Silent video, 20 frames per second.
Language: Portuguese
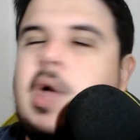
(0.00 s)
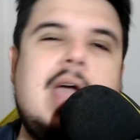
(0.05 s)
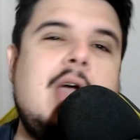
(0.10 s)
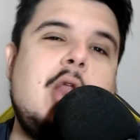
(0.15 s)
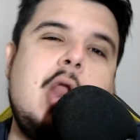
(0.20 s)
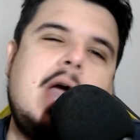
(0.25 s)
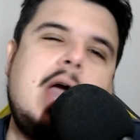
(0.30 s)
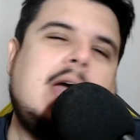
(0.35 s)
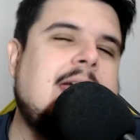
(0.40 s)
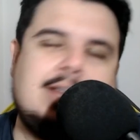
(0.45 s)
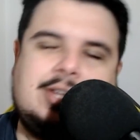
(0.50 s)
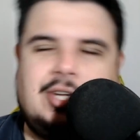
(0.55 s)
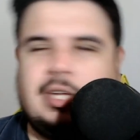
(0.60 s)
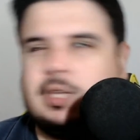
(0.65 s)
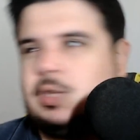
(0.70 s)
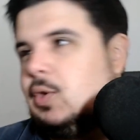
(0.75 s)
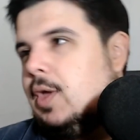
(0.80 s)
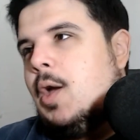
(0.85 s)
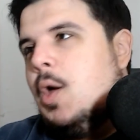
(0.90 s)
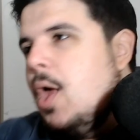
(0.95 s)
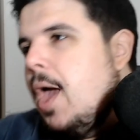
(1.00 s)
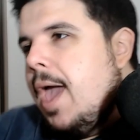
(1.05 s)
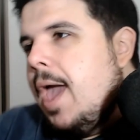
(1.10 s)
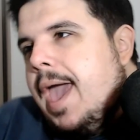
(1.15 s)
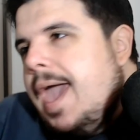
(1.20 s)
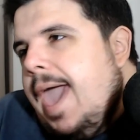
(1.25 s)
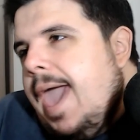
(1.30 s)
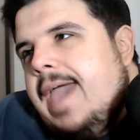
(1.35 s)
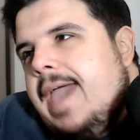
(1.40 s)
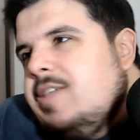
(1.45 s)
Eu não acredito. Eu,
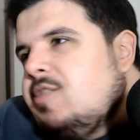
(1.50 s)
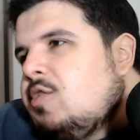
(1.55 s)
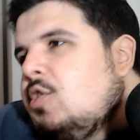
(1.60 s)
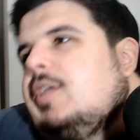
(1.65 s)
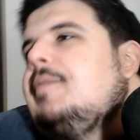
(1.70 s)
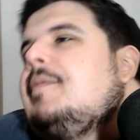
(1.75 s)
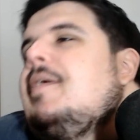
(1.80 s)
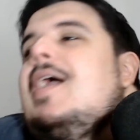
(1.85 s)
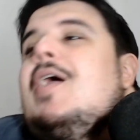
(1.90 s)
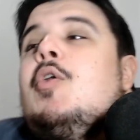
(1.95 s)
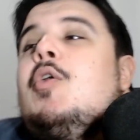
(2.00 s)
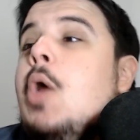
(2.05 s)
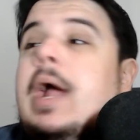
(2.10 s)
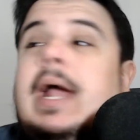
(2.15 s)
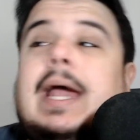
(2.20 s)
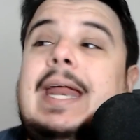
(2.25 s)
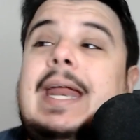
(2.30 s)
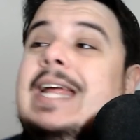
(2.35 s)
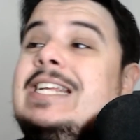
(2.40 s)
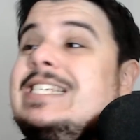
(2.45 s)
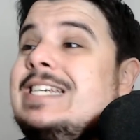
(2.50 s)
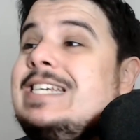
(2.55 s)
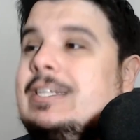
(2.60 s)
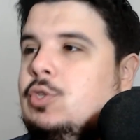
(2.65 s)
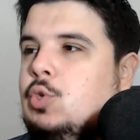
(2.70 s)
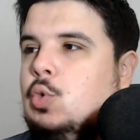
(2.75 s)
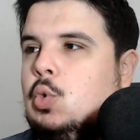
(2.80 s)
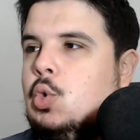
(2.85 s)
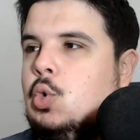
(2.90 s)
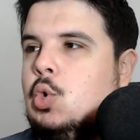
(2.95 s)
é, é, isso que eu tenho que Eu não
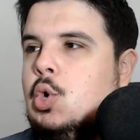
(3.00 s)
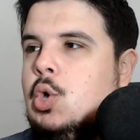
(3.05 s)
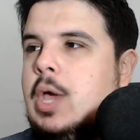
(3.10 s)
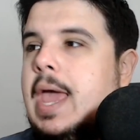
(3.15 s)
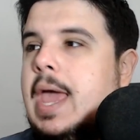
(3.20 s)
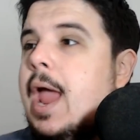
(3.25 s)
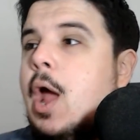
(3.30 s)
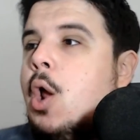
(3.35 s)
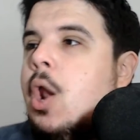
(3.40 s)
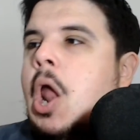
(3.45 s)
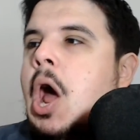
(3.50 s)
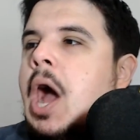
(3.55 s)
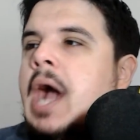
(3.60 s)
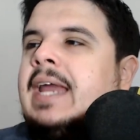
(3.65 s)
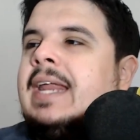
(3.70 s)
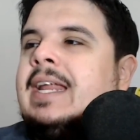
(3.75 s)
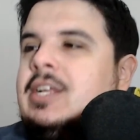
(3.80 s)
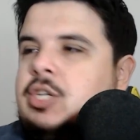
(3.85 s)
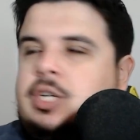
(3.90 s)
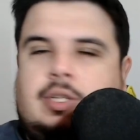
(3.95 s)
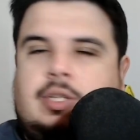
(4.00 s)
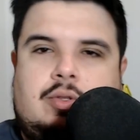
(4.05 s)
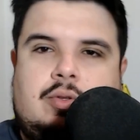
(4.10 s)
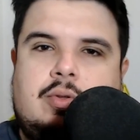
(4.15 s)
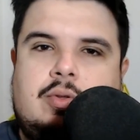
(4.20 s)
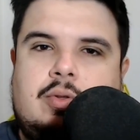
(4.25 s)
acredito. Eu não acredito.